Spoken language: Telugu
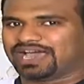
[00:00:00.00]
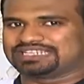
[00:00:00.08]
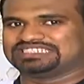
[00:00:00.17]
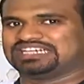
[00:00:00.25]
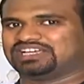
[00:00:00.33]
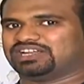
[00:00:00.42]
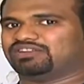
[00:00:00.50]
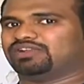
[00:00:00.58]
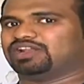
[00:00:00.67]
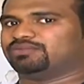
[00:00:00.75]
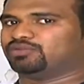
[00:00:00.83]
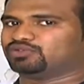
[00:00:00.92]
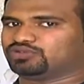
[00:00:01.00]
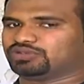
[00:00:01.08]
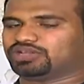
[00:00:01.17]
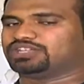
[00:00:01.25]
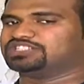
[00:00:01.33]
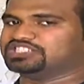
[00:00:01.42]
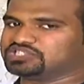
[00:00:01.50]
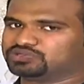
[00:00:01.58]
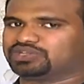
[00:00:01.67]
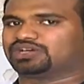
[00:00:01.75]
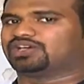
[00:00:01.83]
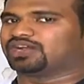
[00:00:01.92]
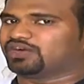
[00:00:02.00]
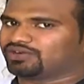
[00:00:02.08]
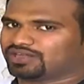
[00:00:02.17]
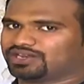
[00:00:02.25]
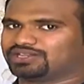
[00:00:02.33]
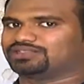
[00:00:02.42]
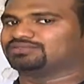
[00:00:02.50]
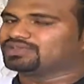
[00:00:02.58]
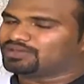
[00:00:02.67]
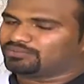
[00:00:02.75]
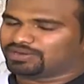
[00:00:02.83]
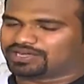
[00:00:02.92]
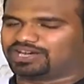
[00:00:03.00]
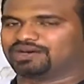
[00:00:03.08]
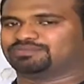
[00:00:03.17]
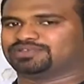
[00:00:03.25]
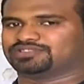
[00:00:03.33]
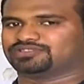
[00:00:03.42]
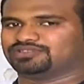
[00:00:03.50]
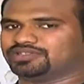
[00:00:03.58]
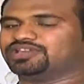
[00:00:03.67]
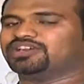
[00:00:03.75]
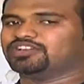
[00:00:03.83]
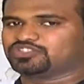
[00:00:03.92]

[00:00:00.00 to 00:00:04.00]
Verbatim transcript: యాసిడ్ అయిన వల్ల ఏమవుతుంది ఆ జిగుట రావడాన్ని మనకు ఆపేస్తుంది